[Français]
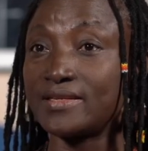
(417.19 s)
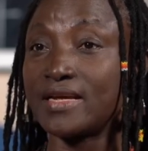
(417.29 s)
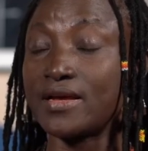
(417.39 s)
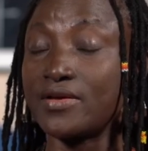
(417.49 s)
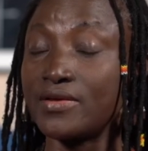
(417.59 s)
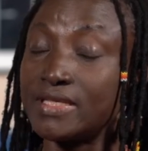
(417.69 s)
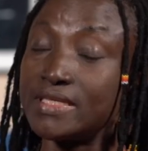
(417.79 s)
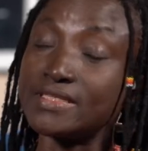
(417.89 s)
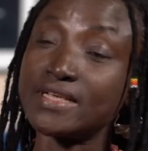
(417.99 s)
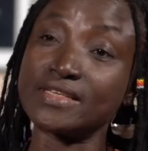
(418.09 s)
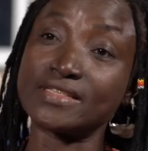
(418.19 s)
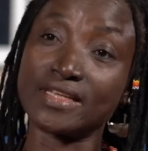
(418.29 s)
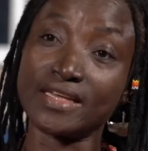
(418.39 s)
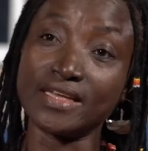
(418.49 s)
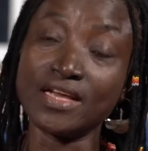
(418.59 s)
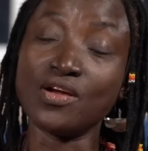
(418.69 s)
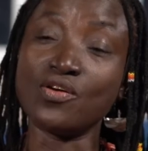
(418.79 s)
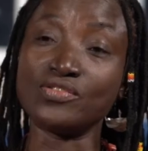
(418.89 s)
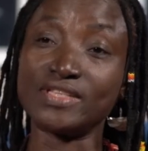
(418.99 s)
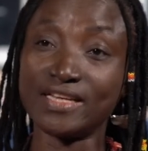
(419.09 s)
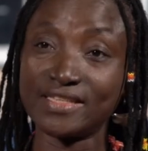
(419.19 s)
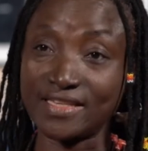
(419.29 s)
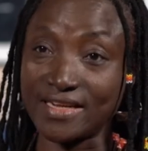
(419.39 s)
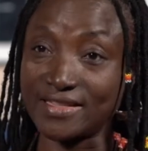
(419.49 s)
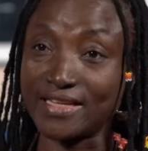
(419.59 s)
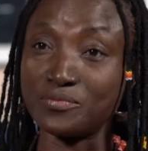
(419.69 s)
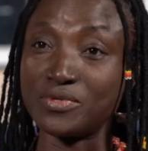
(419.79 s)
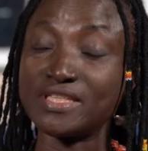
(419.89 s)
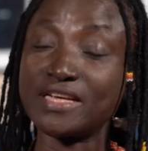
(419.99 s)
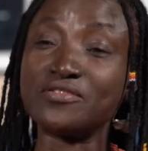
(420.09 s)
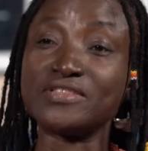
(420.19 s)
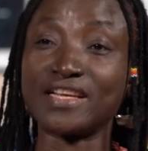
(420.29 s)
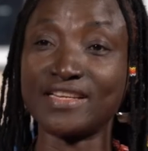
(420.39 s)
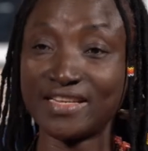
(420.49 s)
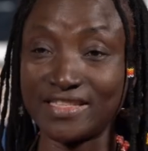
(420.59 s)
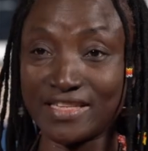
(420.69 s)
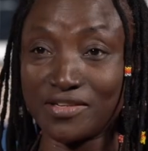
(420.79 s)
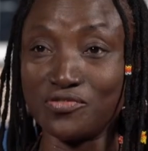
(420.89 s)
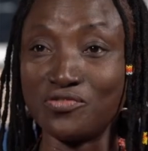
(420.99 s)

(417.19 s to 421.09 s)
Il y a un qui s'inscrit au CDC La Termitière de Salé et